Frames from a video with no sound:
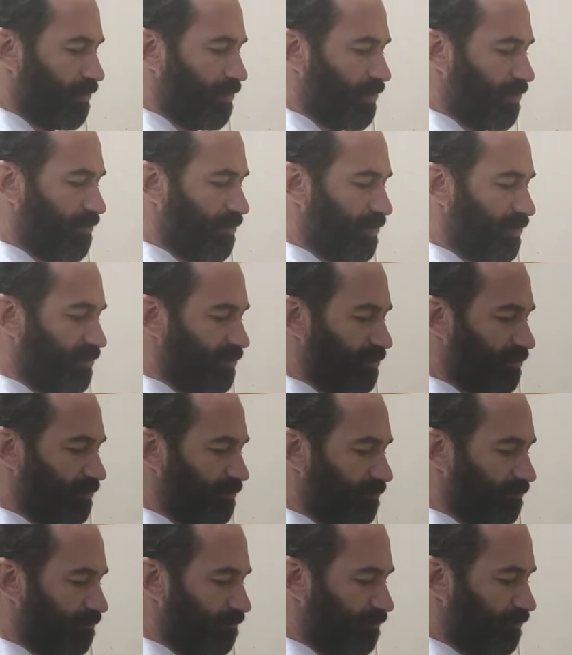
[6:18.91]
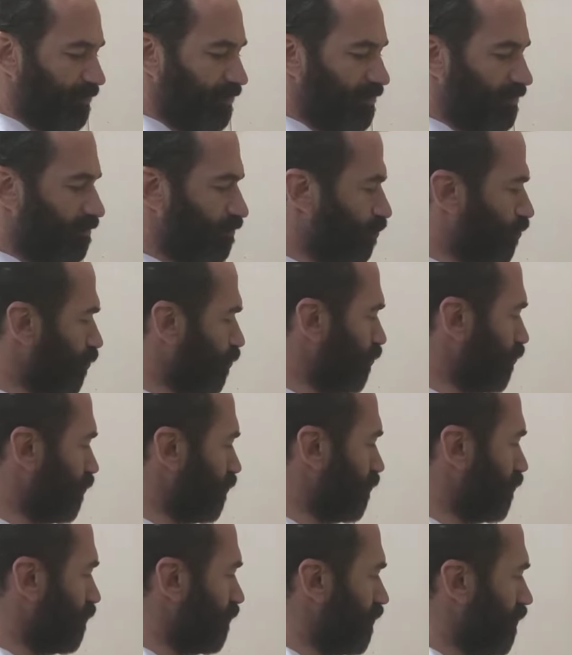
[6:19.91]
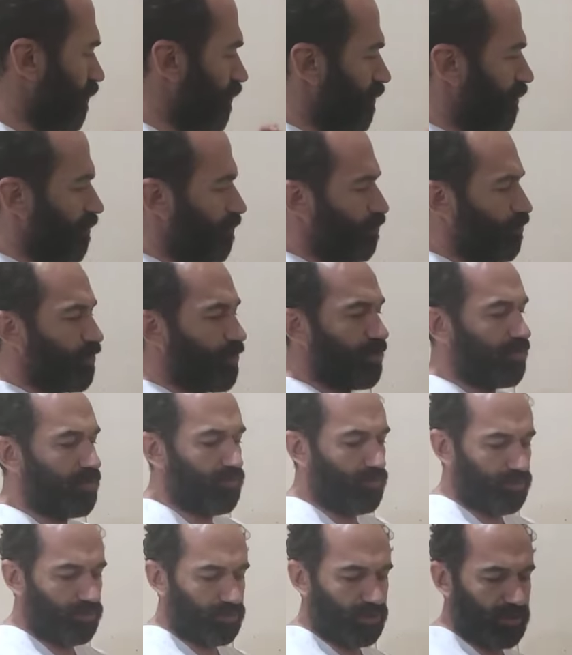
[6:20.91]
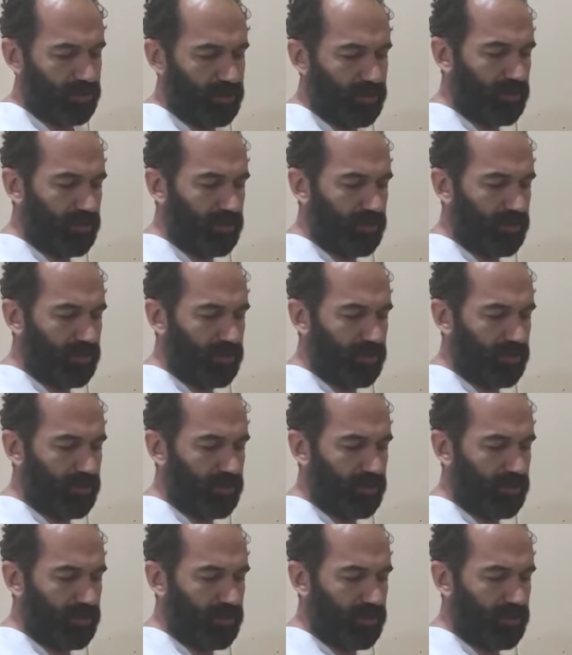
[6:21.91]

hemen bu burada oluşan